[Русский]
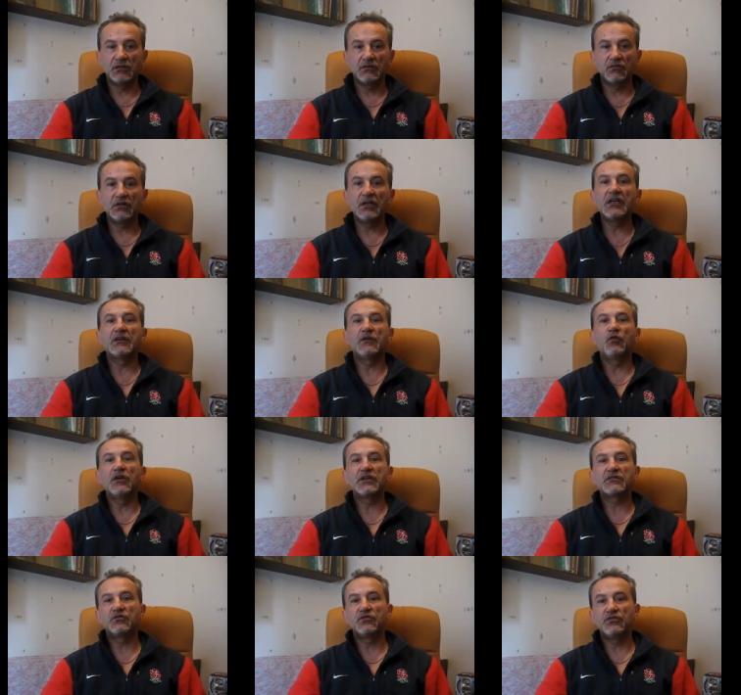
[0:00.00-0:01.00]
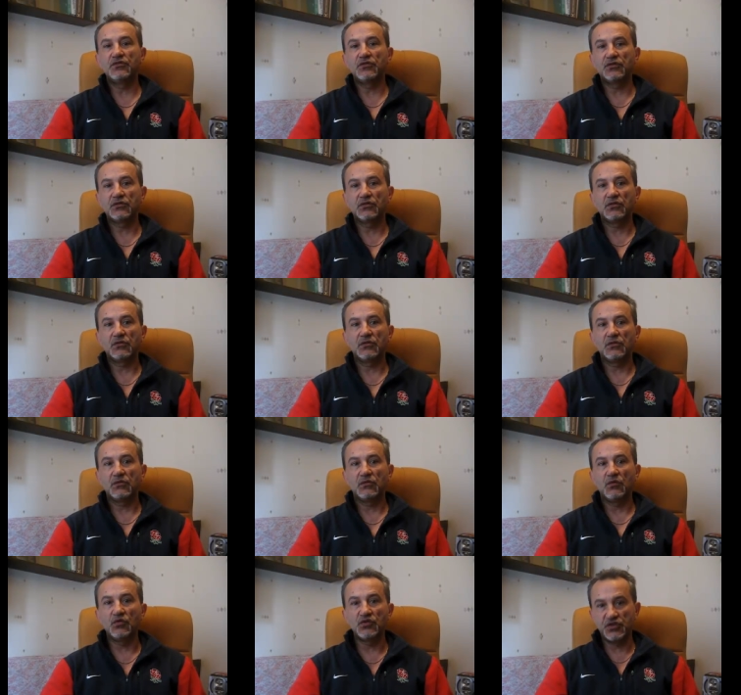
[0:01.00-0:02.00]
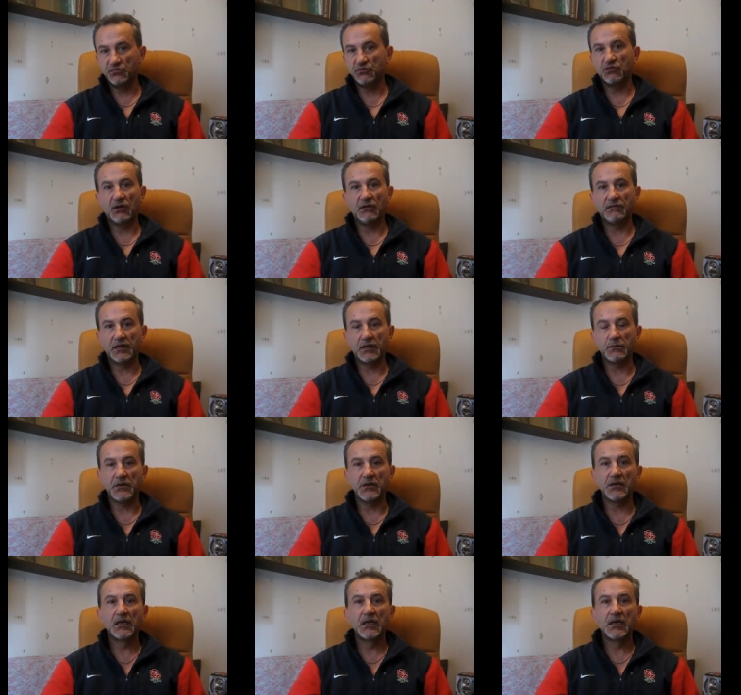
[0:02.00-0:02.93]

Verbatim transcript: но на это у вас уйдет очень много времени.